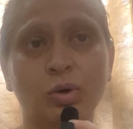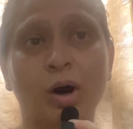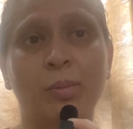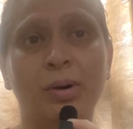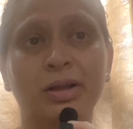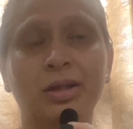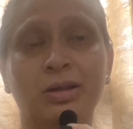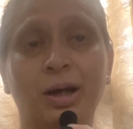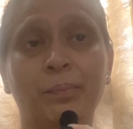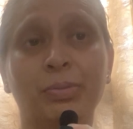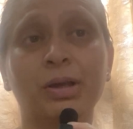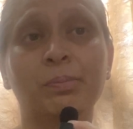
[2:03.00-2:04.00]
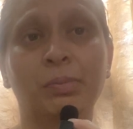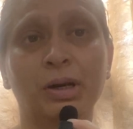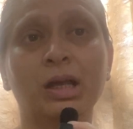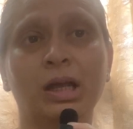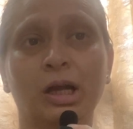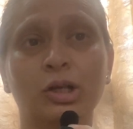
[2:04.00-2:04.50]
जो हमारे सामने
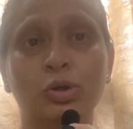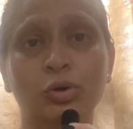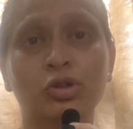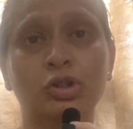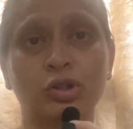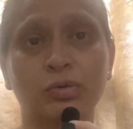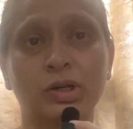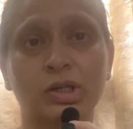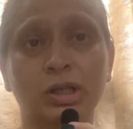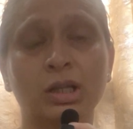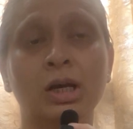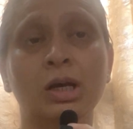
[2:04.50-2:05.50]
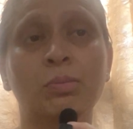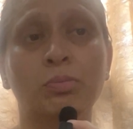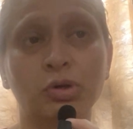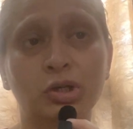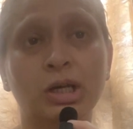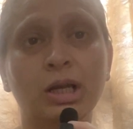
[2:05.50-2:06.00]
बनी है जो सिचुएशन
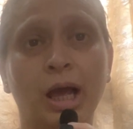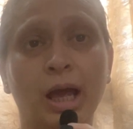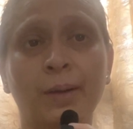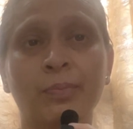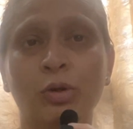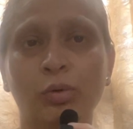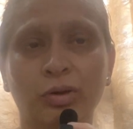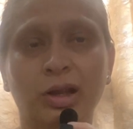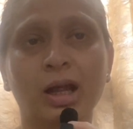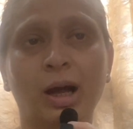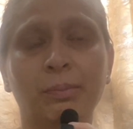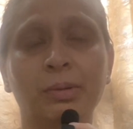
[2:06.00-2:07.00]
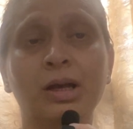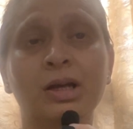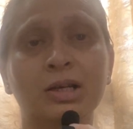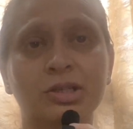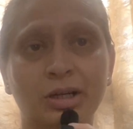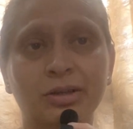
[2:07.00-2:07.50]
मुश्किल है उसे हमें
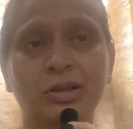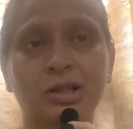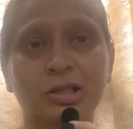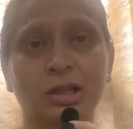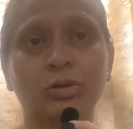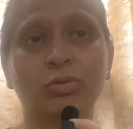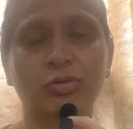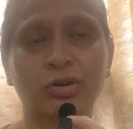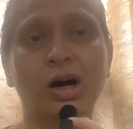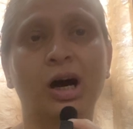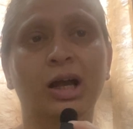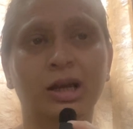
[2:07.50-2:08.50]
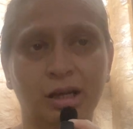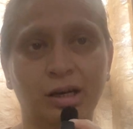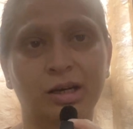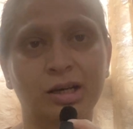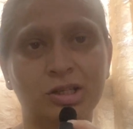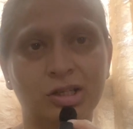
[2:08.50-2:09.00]
जल्द से जल्द उसका हल
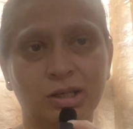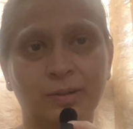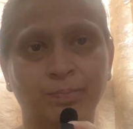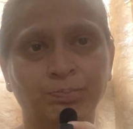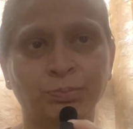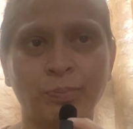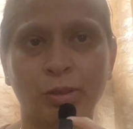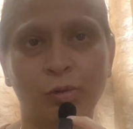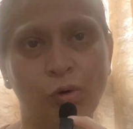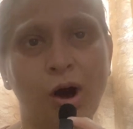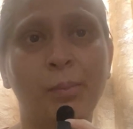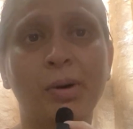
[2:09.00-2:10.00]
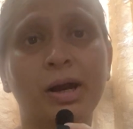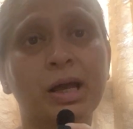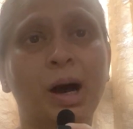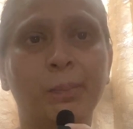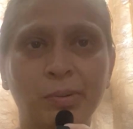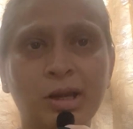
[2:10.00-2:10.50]
करना चाहिए वो हमारे
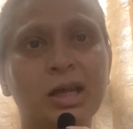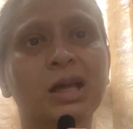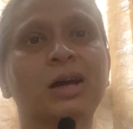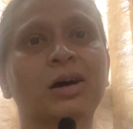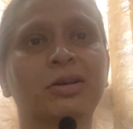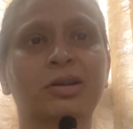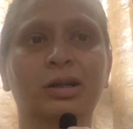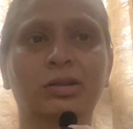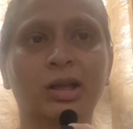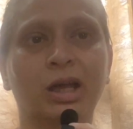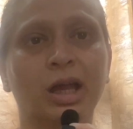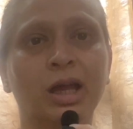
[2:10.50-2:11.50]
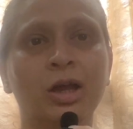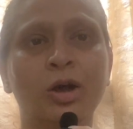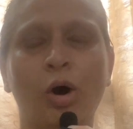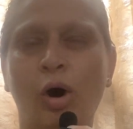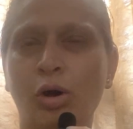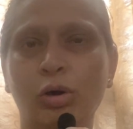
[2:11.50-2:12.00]
अपने ही कर सकते हैं
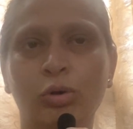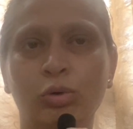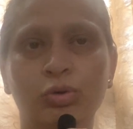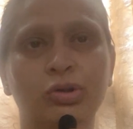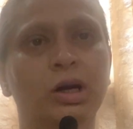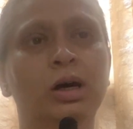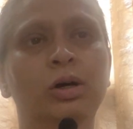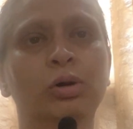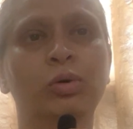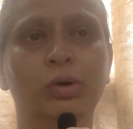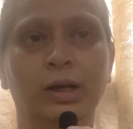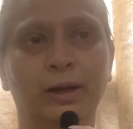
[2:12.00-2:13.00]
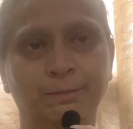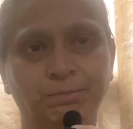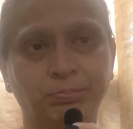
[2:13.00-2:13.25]
और दूसरा कोई नहीं